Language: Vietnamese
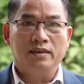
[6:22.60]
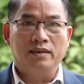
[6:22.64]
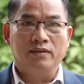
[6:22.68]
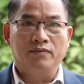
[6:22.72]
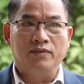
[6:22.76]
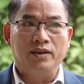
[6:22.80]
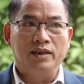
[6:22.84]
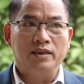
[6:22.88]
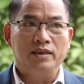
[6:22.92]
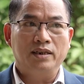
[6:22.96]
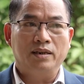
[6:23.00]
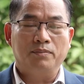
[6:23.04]

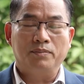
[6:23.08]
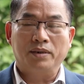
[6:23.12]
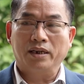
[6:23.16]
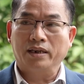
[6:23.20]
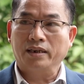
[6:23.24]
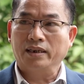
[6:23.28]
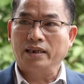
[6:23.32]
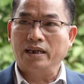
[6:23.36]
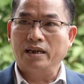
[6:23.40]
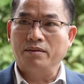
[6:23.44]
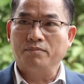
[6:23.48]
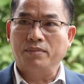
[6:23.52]
với tiềm
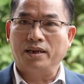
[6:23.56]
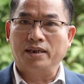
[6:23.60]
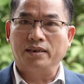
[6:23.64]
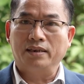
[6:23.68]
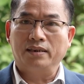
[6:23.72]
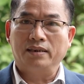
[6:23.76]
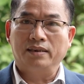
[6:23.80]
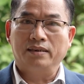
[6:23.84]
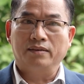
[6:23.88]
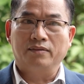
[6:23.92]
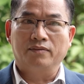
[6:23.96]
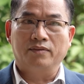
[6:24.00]
năng thế mạnh
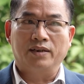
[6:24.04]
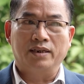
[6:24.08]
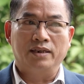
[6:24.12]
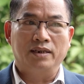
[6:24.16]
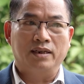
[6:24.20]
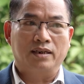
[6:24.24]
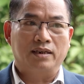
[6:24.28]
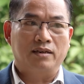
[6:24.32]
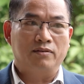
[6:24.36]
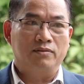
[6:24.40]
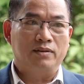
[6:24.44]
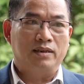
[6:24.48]
và
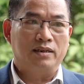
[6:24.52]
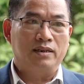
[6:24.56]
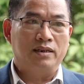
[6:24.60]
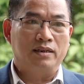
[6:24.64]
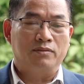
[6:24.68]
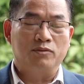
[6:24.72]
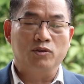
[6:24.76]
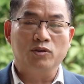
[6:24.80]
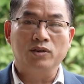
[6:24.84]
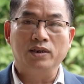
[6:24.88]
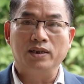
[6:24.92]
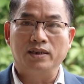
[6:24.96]
được công nhận
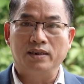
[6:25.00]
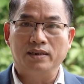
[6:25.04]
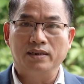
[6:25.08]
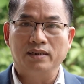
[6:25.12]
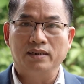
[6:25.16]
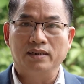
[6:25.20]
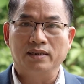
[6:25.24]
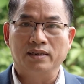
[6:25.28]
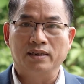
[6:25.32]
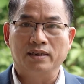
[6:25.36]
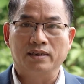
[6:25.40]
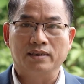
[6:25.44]
điểm du lịch
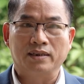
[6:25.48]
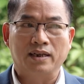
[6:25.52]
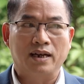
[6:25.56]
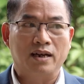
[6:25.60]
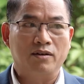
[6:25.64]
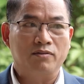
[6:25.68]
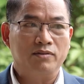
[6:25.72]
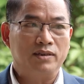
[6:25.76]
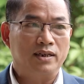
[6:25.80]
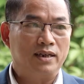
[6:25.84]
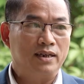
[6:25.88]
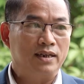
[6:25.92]
thì xã
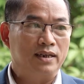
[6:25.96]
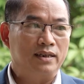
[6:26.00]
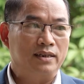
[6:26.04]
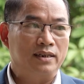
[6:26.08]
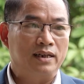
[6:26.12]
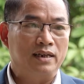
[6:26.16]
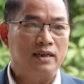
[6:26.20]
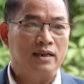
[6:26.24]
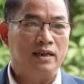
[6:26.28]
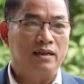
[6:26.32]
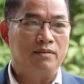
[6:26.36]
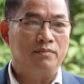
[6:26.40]
cũng xác định
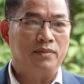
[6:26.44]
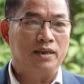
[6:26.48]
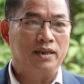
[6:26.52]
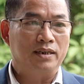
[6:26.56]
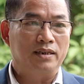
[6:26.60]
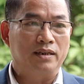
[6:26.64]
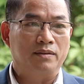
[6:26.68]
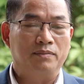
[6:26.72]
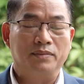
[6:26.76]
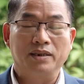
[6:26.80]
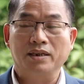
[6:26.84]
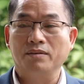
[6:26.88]
đây là một
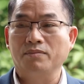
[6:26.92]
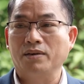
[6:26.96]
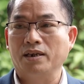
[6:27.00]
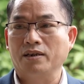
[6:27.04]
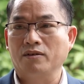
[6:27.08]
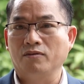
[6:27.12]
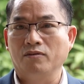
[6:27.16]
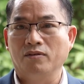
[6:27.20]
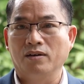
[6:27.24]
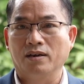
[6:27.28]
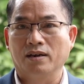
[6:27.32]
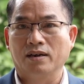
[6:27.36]
cái tiềm thế
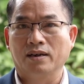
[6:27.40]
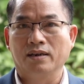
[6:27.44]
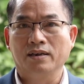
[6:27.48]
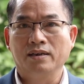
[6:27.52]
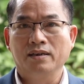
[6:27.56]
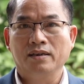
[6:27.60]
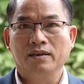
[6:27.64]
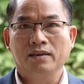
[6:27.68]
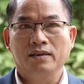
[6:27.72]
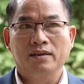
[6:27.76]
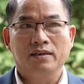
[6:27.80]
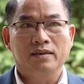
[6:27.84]
mạnh của
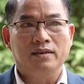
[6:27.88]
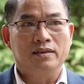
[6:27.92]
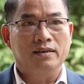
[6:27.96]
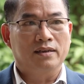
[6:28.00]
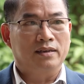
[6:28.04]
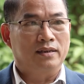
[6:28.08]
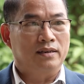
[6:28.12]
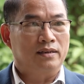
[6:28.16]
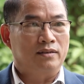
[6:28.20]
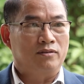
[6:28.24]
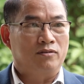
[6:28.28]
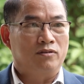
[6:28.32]

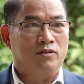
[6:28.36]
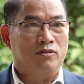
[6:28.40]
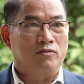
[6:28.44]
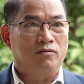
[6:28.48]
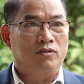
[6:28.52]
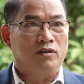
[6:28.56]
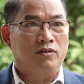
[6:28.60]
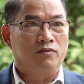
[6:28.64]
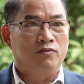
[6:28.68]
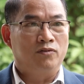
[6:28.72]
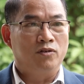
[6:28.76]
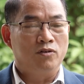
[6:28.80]
à, của
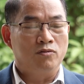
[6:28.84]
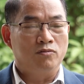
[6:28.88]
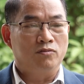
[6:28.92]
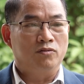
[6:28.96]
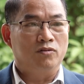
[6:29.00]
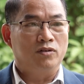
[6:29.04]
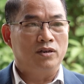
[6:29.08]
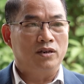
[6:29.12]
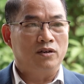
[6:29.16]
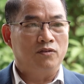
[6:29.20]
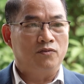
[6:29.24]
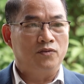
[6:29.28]
của
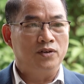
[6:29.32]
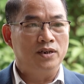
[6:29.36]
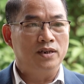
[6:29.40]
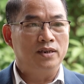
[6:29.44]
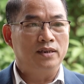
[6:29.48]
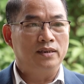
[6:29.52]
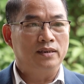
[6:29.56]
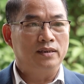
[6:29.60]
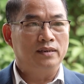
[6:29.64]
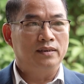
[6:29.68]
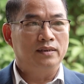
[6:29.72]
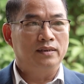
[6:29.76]
vùng của địa
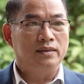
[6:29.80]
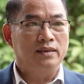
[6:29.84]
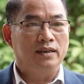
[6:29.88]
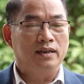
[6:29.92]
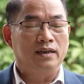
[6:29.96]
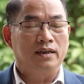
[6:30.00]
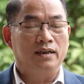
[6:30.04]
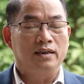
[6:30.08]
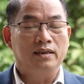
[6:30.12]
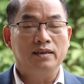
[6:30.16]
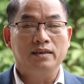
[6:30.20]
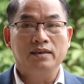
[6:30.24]
phương
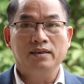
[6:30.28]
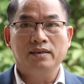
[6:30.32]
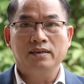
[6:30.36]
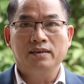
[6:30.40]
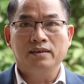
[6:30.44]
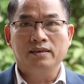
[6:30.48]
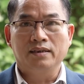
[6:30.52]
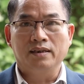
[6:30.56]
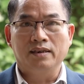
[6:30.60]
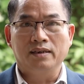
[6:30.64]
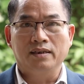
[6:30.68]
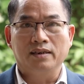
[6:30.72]
Đấy.
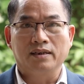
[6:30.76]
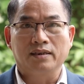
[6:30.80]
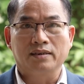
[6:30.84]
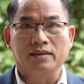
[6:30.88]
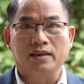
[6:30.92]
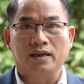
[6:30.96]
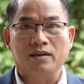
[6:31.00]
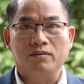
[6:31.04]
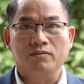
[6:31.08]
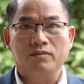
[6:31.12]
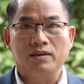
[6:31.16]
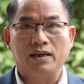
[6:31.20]
thì à,
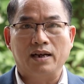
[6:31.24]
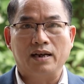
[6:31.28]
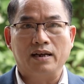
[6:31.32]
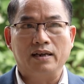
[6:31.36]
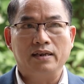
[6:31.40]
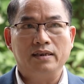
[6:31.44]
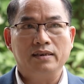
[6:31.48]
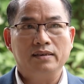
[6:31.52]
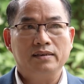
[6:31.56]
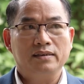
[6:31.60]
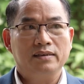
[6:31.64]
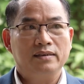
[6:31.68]
xã cũng
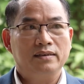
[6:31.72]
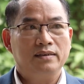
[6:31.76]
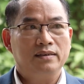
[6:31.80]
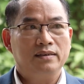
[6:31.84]
đã